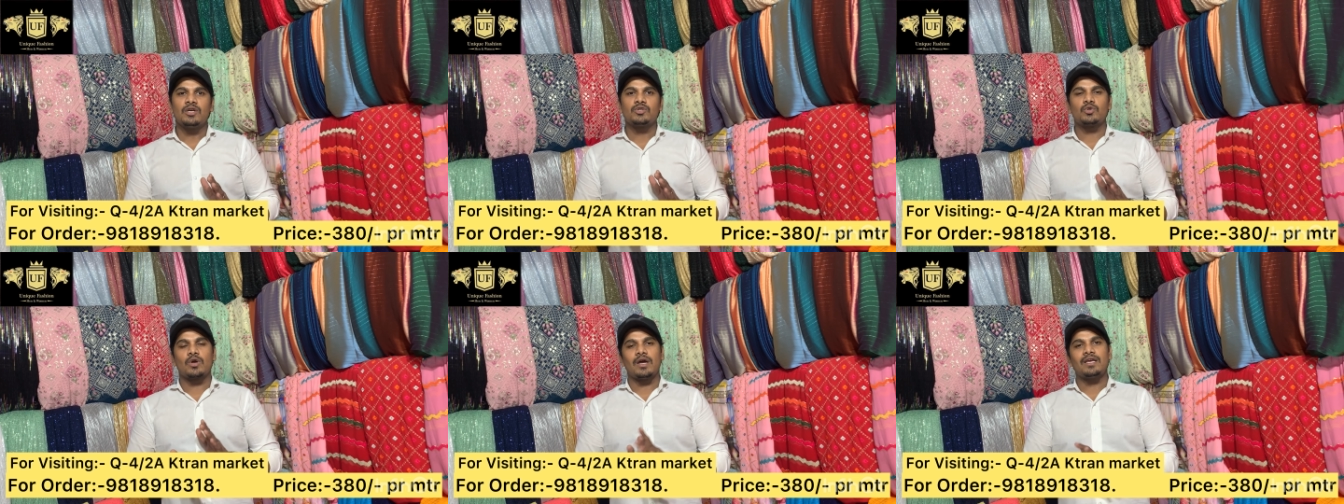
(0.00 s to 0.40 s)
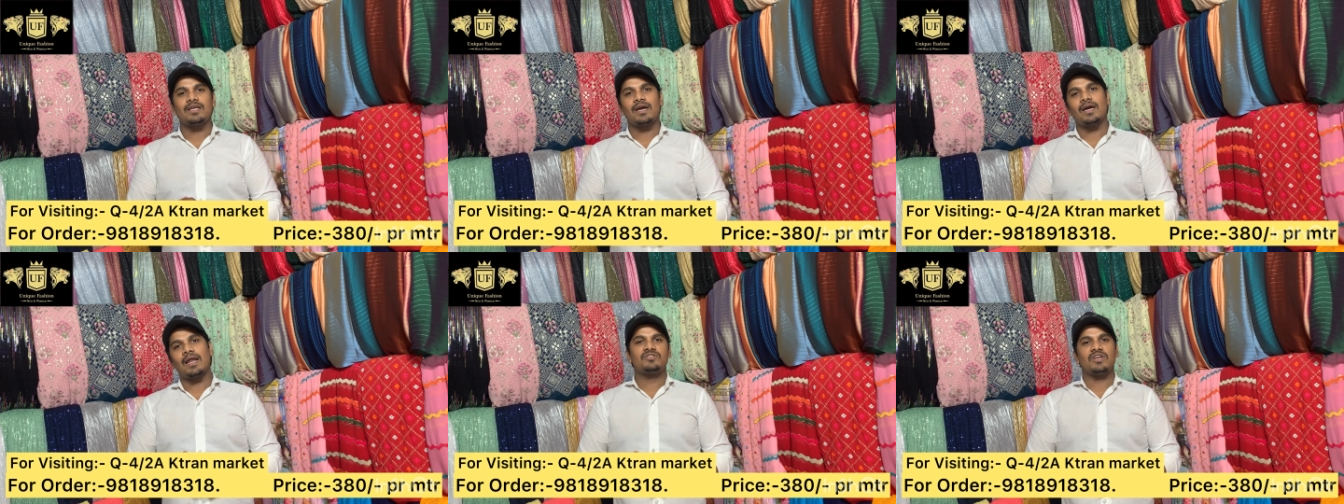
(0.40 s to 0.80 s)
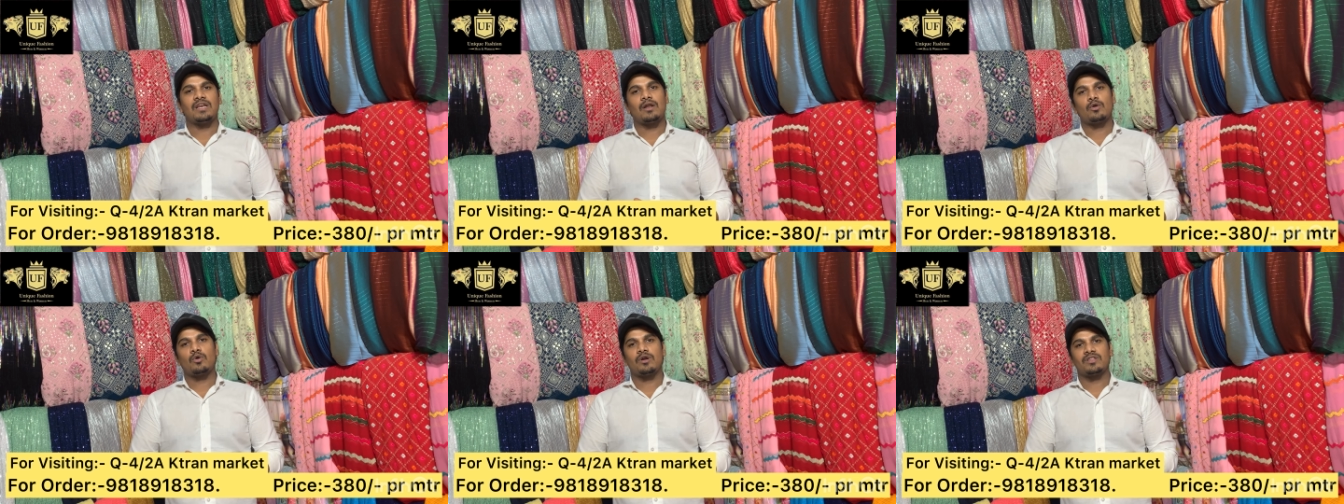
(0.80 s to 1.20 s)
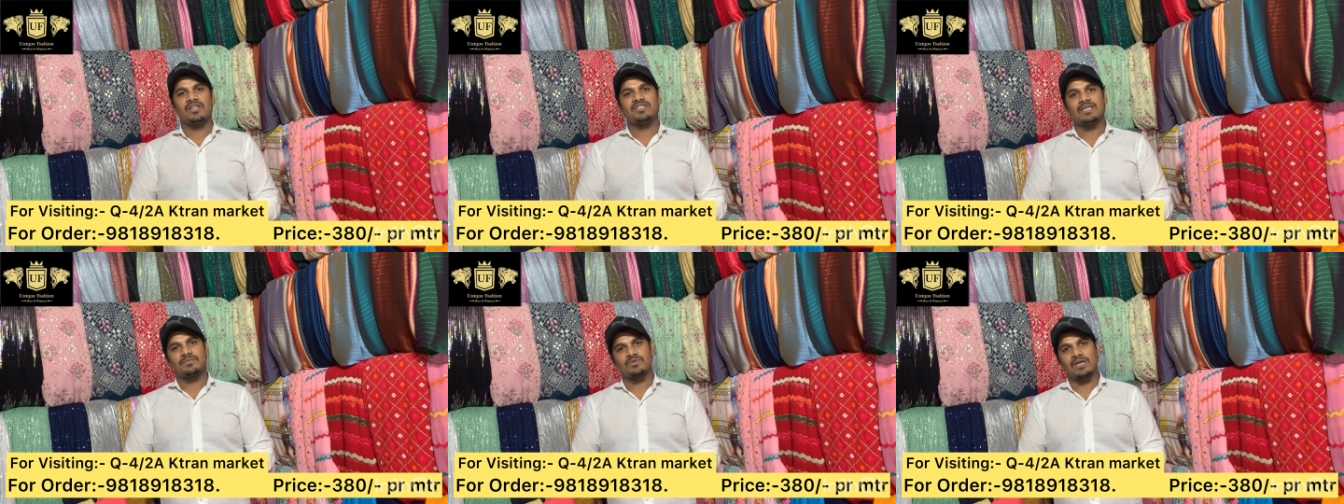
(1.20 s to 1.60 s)
सो गाइज अगर आप चैनल को करते हैं
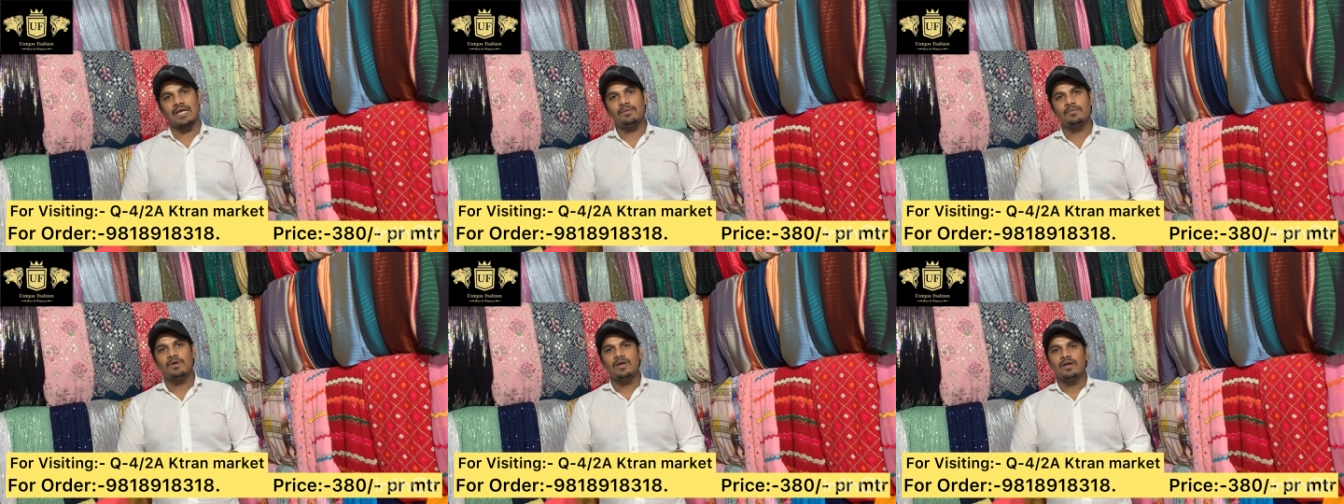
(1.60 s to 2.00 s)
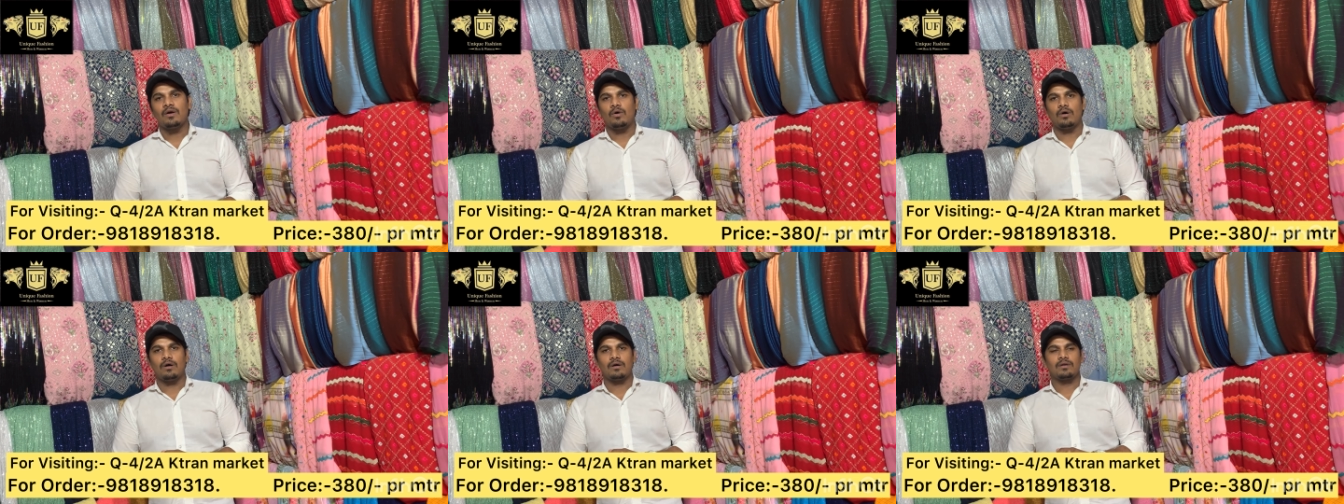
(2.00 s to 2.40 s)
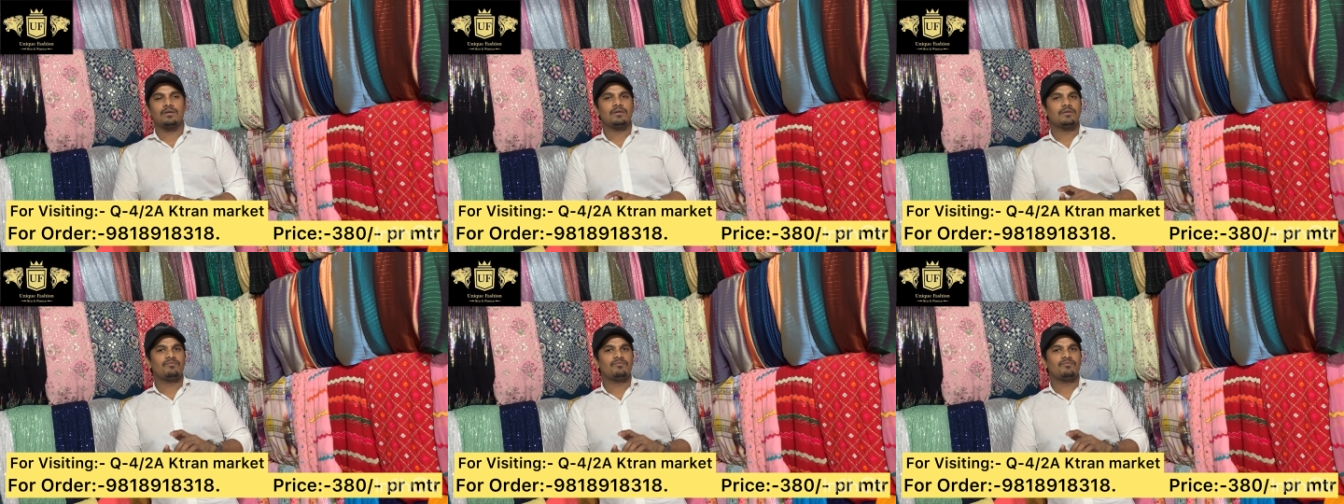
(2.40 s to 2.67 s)
सब्सक्राइब और